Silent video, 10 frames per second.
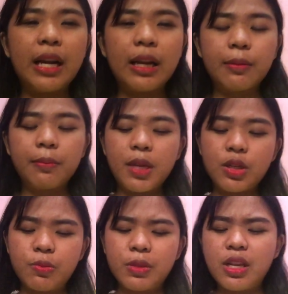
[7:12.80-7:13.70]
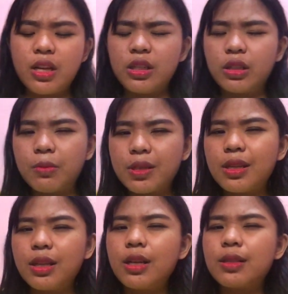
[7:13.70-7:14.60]
parang medyo madali siyang
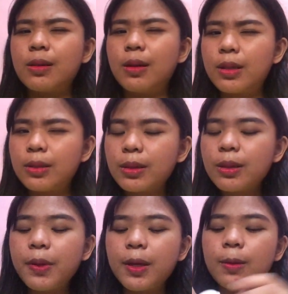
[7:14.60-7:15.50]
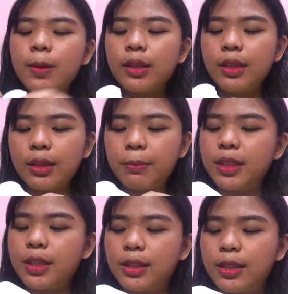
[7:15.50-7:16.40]
masira sa garter pero kaya
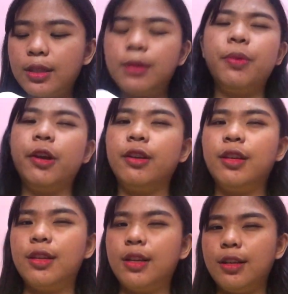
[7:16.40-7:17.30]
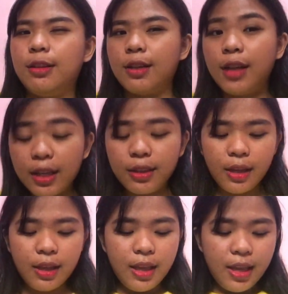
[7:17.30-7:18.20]
naman nating i-repair yan agad-agad.
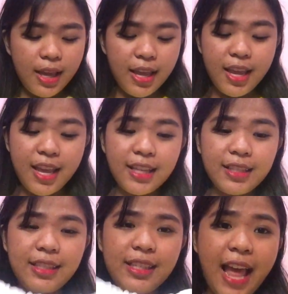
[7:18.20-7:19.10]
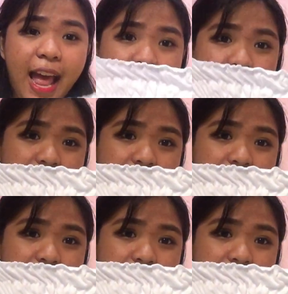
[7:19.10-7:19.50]
And, yeah.